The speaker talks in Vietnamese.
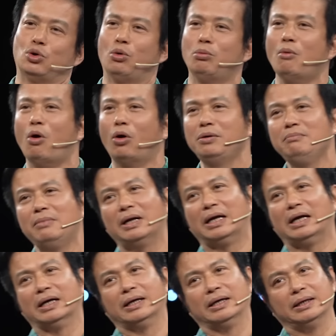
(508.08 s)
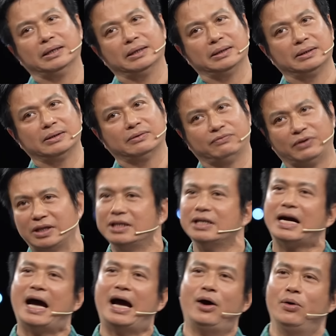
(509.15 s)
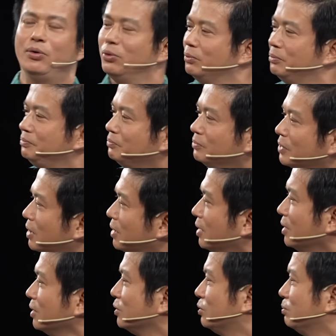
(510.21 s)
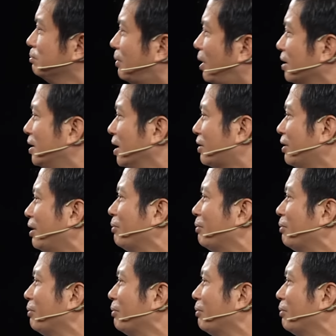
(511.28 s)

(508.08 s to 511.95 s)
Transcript: số 4 mà lại vẫn cứ cao Mọi người